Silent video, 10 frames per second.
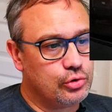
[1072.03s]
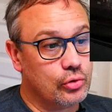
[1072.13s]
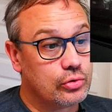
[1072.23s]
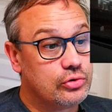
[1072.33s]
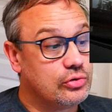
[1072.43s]

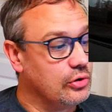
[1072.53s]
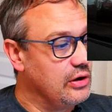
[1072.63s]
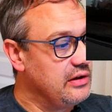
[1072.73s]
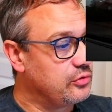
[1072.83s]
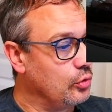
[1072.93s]
donc,
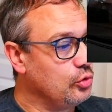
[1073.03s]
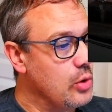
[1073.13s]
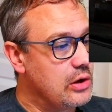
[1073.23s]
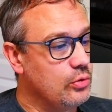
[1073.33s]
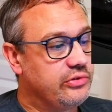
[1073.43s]
est-ce qu'on
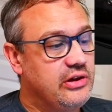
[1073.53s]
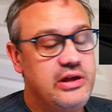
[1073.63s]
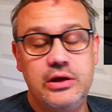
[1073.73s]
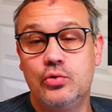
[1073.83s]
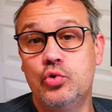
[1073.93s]
doit
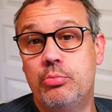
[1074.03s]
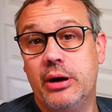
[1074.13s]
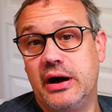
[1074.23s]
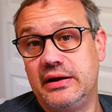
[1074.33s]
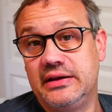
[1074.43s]
conseiller ou
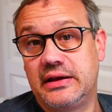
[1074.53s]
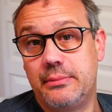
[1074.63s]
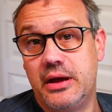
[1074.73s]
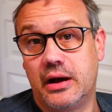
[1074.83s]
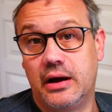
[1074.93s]
pas les
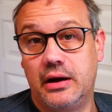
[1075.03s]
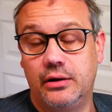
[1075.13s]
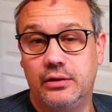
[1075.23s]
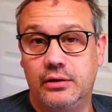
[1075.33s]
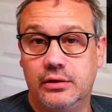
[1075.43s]

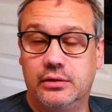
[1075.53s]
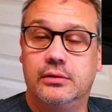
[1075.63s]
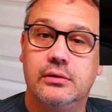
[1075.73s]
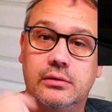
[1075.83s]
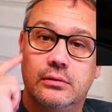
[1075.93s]
caméras
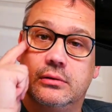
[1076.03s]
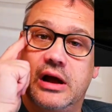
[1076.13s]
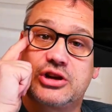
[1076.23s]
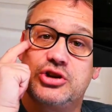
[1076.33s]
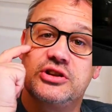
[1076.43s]

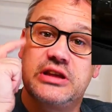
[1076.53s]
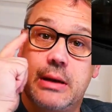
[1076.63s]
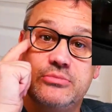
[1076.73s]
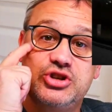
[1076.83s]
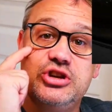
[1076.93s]
action
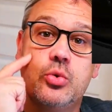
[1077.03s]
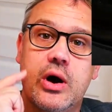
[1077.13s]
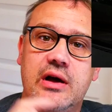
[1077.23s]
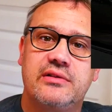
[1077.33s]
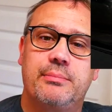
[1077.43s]
cam
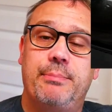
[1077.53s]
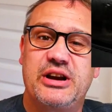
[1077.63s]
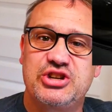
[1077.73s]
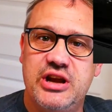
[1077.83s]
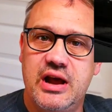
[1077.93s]
chinoises,
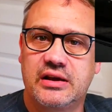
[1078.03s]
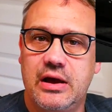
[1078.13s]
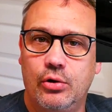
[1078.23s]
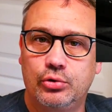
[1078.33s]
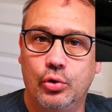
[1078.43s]
pas chères,
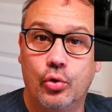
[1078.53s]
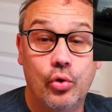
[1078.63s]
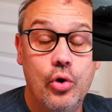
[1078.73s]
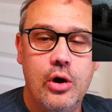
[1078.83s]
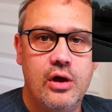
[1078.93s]
40
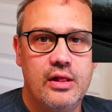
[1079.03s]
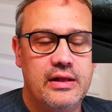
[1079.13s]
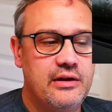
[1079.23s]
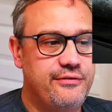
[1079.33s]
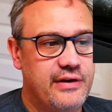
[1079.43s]
euros,
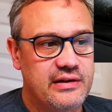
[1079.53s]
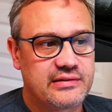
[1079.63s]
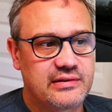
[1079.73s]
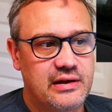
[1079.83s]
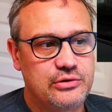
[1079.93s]

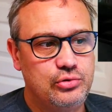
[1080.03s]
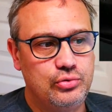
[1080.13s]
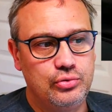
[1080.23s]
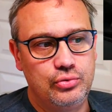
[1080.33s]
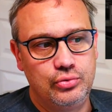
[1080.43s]
face à
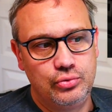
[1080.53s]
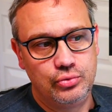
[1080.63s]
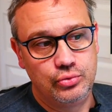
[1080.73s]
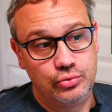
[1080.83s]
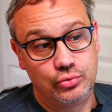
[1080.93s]

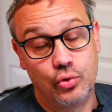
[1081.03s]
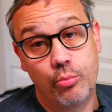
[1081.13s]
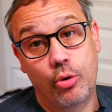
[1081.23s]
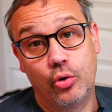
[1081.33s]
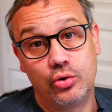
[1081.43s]
du
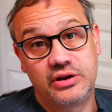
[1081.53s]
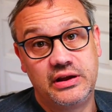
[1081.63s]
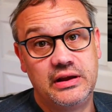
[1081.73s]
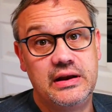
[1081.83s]
GoPro qui est